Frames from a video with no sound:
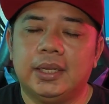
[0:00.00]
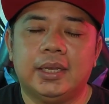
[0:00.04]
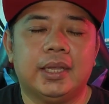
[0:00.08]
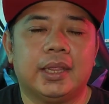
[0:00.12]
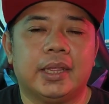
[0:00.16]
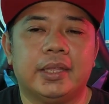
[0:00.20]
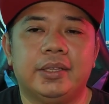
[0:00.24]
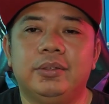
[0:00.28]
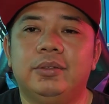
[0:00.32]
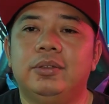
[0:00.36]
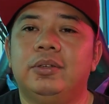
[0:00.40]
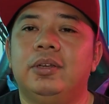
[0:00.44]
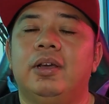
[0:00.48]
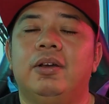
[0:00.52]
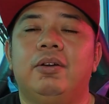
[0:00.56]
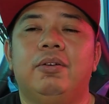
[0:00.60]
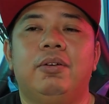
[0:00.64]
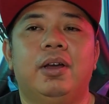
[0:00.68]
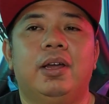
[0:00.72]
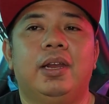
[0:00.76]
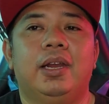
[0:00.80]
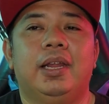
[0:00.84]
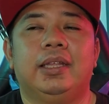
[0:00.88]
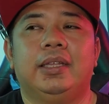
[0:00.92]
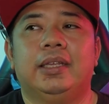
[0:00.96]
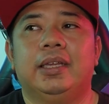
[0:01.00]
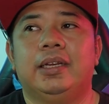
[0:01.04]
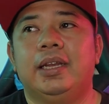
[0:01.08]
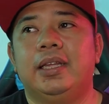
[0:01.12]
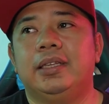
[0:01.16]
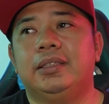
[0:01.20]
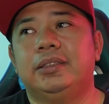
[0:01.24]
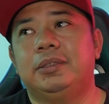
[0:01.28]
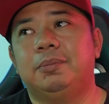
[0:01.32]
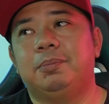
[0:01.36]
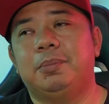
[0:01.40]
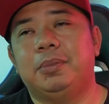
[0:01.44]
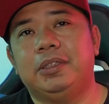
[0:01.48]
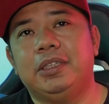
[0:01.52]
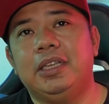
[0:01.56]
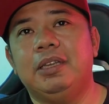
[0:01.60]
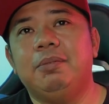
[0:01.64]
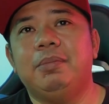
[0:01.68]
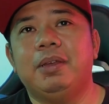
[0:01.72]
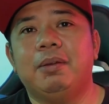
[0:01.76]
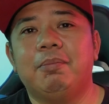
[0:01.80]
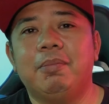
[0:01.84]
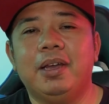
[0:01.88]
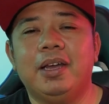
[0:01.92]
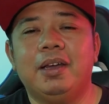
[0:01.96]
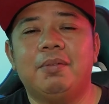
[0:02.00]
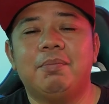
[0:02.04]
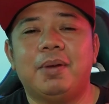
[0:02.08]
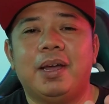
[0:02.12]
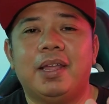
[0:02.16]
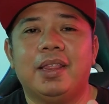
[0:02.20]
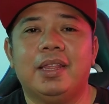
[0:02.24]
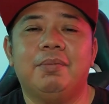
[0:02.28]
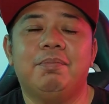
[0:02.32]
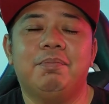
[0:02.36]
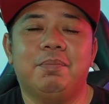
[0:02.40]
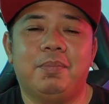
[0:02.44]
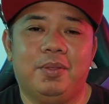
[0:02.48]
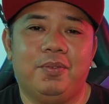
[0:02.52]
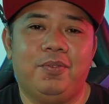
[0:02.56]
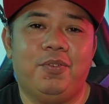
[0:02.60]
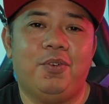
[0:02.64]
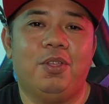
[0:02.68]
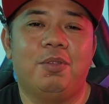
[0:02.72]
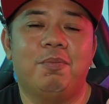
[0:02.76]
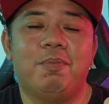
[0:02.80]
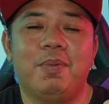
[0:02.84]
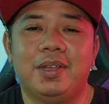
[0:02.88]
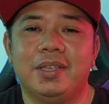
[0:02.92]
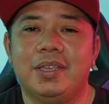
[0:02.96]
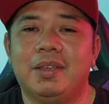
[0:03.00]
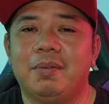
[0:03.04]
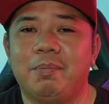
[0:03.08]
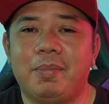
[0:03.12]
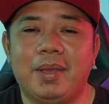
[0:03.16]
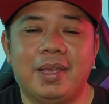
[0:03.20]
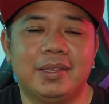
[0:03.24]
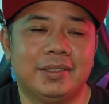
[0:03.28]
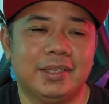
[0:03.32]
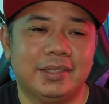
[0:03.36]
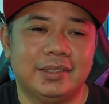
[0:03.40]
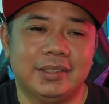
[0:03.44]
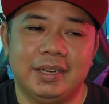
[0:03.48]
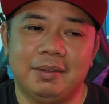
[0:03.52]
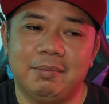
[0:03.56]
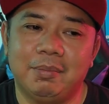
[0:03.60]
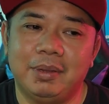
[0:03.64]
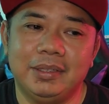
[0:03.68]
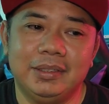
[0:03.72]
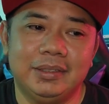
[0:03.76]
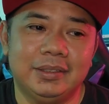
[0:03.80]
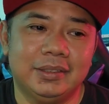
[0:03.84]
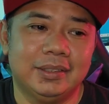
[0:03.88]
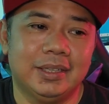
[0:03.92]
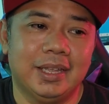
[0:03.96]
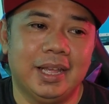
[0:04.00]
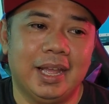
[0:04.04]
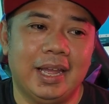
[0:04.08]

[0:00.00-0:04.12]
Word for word: keren juga gue ngeliatnya dan sepertinya memang kemarin performanya PSS Sleman